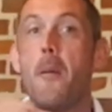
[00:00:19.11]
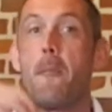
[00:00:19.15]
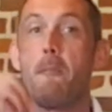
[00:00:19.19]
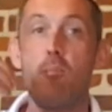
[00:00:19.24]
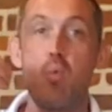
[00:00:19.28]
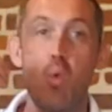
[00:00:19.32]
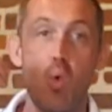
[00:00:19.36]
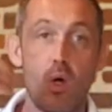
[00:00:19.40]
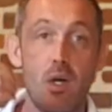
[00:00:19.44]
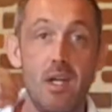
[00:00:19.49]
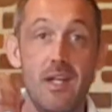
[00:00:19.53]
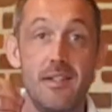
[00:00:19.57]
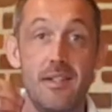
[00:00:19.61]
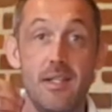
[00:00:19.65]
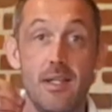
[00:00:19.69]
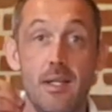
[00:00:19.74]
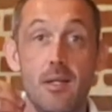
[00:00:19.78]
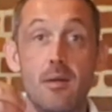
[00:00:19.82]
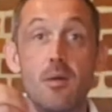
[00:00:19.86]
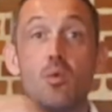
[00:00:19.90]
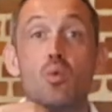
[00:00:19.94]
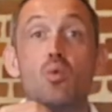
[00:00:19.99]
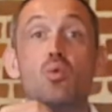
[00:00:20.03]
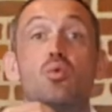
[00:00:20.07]
pour
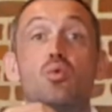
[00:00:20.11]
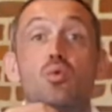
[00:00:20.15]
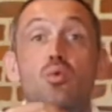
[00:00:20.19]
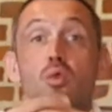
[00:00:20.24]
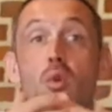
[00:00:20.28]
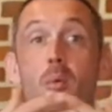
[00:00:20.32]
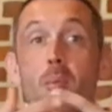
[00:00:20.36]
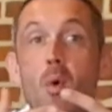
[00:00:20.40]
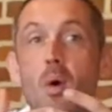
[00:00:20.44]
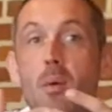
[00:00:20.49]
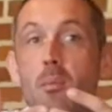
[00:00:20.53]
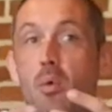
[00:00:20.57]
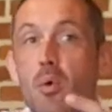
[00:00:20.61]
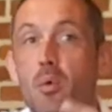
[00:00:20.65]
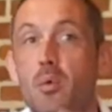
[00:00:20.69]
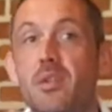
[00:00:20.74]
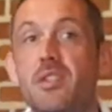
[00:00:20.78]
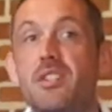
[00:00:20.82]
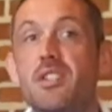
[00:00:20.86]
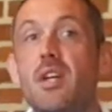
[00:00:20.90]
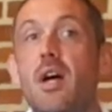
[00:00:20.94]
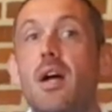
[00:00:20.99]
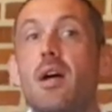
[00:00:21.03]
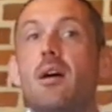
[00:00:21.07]
l'aider ou tout au moins pour lui
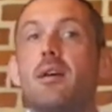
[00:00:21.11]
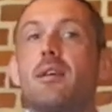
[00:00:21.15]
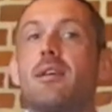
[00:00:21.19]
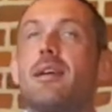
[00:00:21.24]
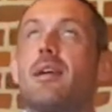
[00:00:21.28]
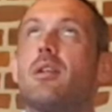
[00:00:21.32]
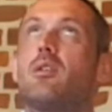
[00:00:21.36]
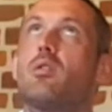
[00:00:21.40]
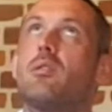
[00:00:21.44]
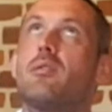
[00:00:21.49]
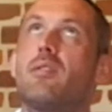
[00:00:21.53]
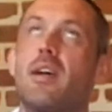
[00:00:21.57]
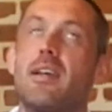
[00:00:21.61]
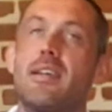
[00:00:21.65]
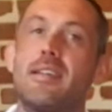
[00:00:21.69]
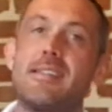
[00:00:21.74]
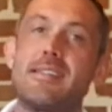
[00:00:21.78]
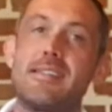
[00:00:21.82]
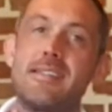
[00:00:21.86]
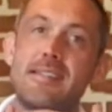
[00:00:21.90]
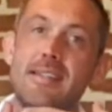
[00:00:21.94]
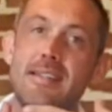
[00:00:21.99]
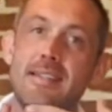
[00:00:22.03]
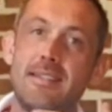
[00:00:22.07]
dire qu'elle devrait
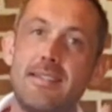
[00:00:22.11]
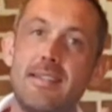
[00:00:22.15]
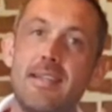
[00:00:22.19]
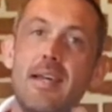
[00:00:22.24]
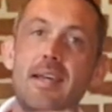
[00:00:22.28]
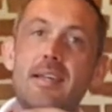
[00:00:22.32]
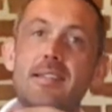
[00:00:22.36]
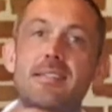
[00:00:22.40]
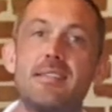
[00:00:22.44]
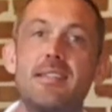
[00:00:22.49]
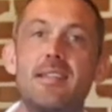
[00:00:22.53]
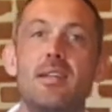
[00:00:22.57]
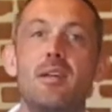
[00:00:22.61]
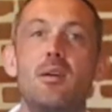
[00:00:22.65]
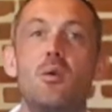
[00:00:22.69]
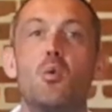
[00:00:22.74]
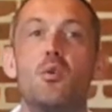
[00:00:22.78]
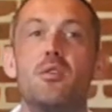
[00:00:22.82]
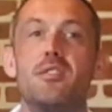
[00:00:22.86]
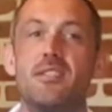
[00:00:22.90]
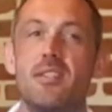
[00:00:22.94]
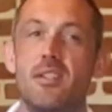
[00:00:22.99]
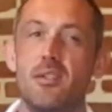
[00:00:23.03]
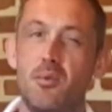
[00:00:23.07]
s'intéresser
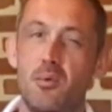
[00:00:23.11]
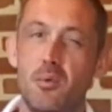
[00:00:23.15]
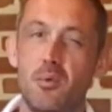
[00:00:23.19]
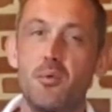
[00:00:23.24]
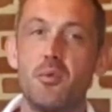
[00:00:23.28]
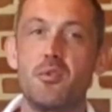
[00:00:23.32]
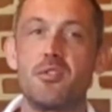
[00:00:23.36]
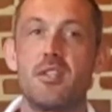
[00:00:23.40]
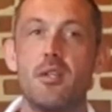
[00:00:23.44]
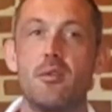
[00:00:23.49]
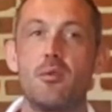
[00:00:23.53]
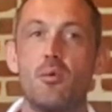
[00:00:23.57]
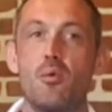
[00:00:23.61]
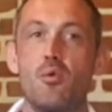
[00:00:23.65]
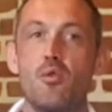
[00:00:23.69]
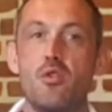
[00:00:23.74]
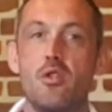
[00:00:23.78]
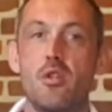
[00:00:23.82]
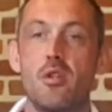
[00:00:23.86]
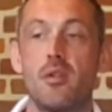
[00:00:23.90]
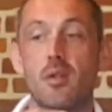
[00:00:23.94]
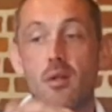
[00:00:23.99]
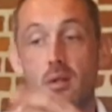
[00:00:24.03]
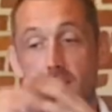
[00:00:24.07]
aux études concernant le
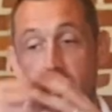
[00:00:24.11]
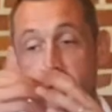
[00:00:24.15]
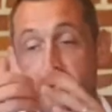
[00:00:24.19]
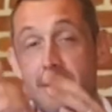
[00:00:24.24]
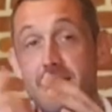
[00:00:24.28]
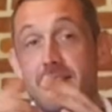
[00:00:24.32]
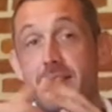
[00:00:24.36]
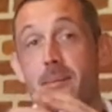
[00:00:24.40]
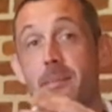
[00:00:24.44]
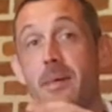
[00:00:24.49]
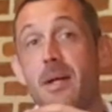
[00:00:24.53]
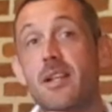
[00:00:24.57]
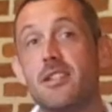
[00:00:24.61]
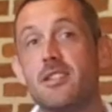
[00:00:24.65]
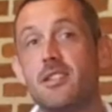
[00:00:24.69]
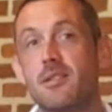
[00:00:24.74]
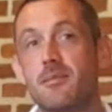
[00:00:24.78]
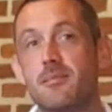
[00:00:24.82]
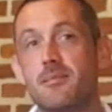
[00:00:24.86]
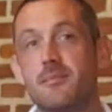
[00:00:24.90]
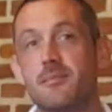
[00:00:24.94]
jeûne et sa maladie.